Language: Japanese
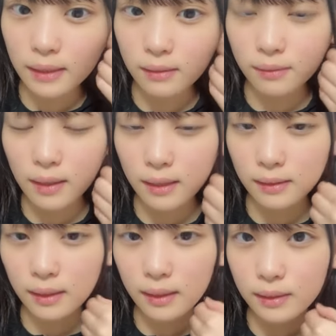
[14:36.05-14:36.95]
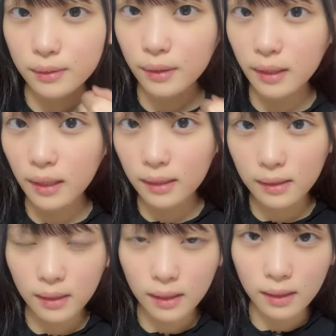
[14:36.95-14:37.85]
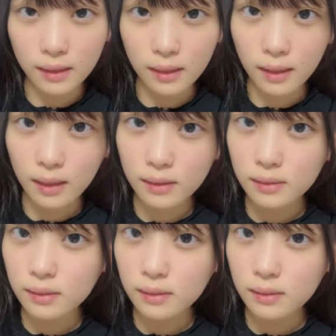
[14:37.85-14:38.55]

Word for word: いなのがあってそれがあったから